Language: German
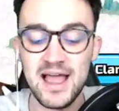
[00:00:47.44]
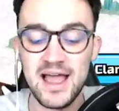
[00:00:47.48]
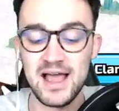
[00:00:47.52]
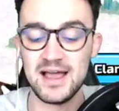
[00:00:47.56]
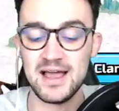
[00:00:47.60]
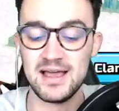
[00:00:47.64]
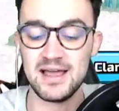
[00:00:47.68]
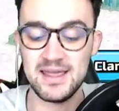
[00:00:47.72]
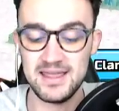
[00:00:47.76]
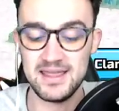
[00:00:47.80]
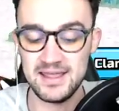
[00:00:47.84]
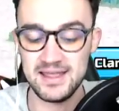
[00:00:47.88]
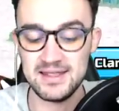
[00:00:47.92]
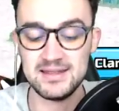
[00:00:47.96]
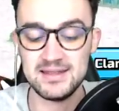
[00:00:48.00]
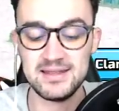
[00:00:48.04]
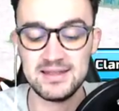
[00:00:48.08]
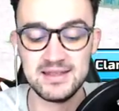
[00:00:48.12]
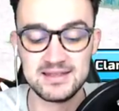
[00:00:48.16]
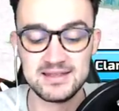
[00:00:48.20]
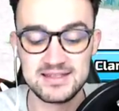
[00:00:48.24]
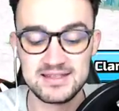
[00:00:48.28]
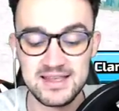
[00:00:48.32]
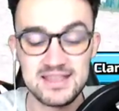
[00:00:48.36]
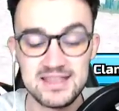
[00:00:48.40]
ja, in
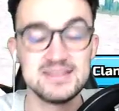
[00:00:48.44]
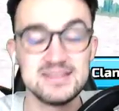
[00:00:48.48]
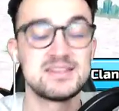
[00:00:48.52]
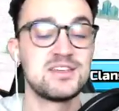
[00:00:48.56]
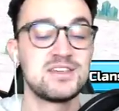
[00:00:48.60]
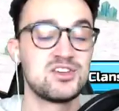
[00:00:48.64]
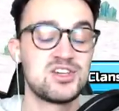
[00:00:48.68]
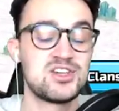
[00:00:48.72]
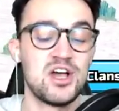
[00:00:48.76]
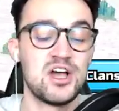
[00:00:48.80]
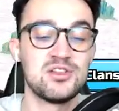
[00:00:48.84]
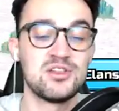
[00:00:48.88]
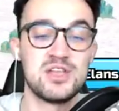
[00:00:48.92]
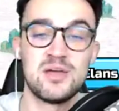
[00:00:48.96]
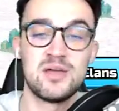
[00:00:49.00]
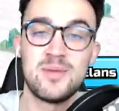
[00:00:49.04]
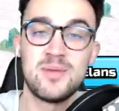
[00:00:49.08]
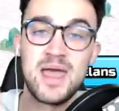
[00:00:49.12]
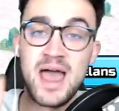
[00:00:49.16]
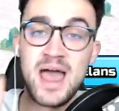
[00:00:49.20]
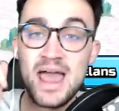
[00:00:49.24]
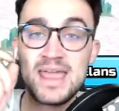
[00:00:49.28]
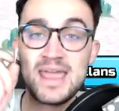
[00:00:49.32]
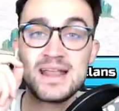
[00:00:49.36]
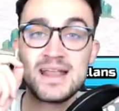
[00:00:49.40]
die Skins geschaut
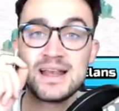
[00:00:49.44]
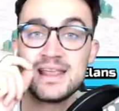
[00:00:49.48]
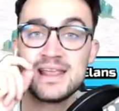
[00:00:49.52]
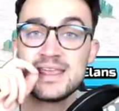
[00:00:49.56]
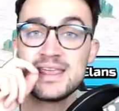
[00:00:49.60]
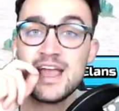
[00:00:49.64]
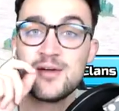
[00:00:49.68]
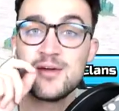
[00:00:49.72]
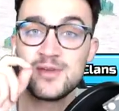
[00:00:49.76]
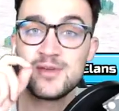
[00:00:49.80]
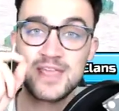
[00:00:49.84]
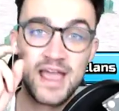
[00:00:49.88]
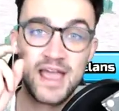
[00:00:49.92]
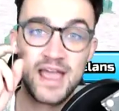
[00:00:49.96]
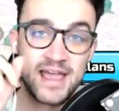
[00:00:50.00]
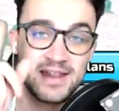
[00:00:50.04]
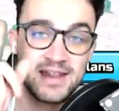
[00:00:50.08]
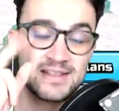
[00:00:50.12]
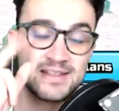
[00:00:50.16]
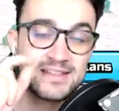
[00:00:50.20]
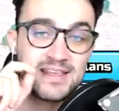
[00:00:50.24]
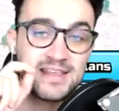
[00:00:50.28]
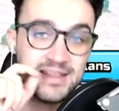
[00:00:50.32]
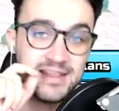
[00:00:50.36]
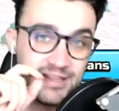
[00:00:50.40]
habe. Eigentlich habe ich
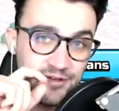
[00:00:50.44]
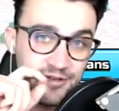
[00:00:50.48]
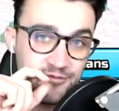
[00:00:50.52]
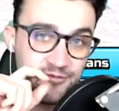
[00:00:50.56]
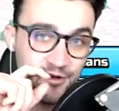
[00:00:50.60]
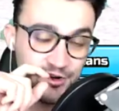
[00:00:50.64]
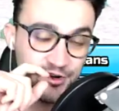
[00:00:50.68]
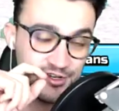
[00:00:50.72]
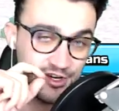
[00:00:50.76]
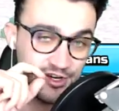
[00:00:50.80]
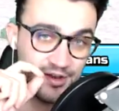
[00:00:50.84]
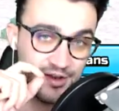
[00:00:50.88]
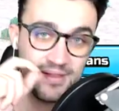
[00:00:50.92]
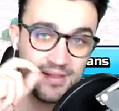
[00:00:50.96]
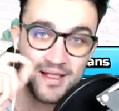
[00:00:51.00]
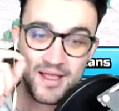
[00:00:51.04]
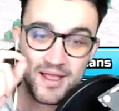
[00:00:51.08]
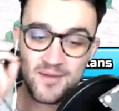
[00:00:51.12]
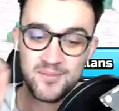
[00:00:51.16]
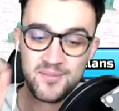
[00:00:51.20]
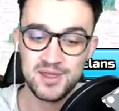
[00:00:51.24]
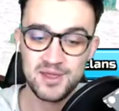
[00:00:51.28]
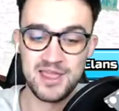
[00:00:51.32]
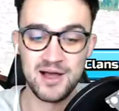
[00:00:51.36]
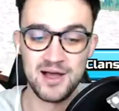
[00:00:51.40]
einen Skin davon schon
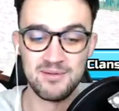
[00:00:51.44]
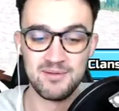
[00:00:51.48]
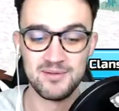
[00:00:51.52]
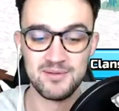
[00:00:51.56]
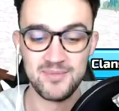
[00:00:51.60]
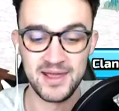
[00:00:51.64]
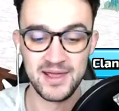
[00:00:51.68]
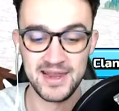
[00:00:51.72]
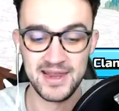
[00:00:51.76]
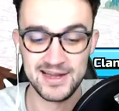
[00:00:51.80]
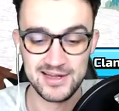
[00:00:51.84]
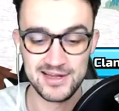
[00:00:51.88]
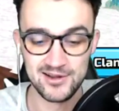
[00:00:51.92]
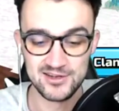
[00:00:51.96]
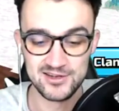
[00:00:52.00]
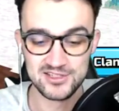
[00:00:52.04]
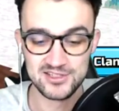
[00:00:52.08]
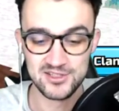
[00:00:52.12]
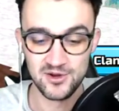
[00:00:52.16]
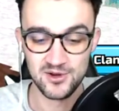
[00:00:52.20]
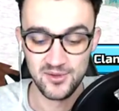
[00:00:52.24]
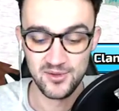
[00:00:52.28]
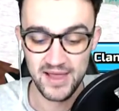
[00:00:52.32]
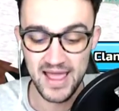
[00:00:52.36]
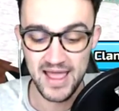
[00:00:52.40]
bekommen bei der
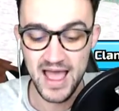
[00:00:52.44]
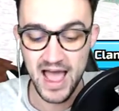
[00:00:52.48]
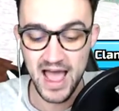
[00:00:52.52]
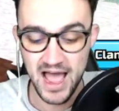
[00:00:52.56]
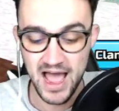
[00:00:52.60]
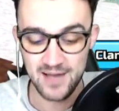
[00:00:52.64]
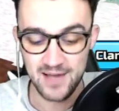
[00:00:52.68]
Glückstruhe.